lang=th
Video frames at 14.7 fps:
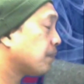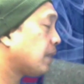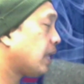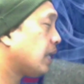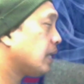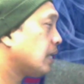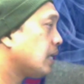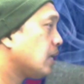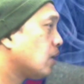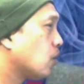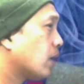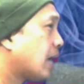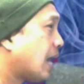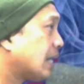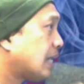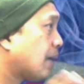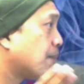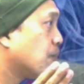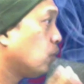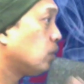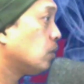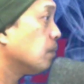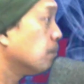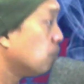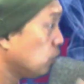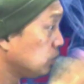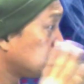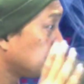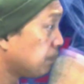ในเรื่องของการทำบุญ
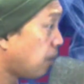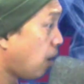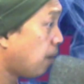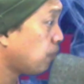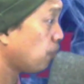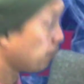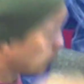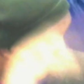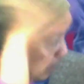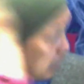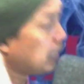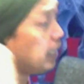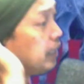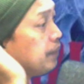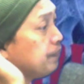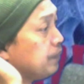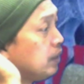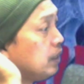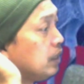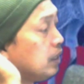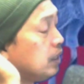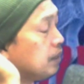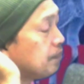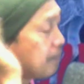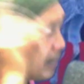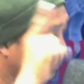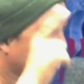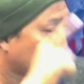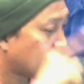บุญถึงพร้อม ปุ๊บ ขึ้นเลย ห
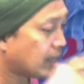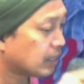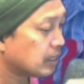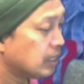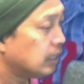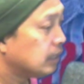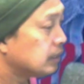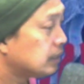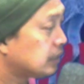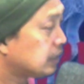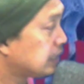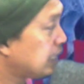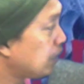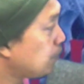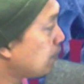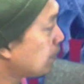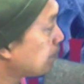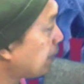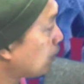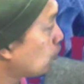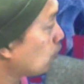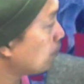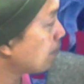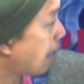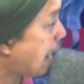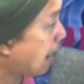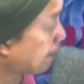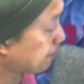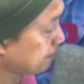มายถึงว่าคิดว่าเป็นคน
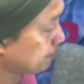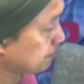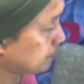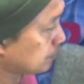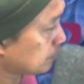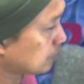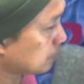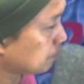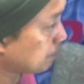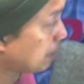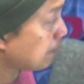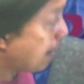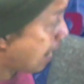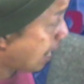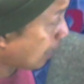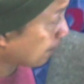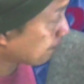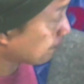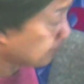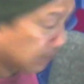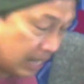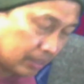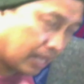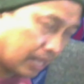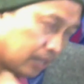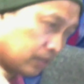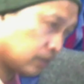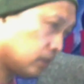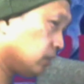บาปไม่มาก แล้วถ้า
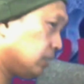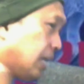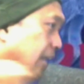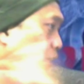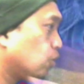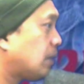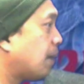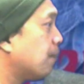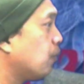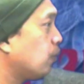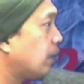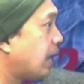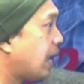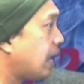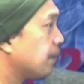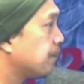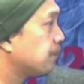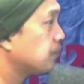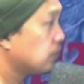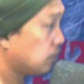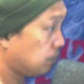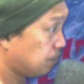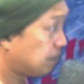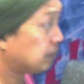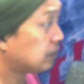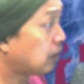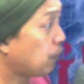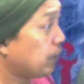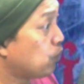ญาติโยมทำบุญให้ มัน
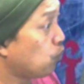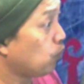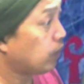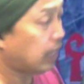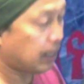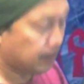ทวีคูณไง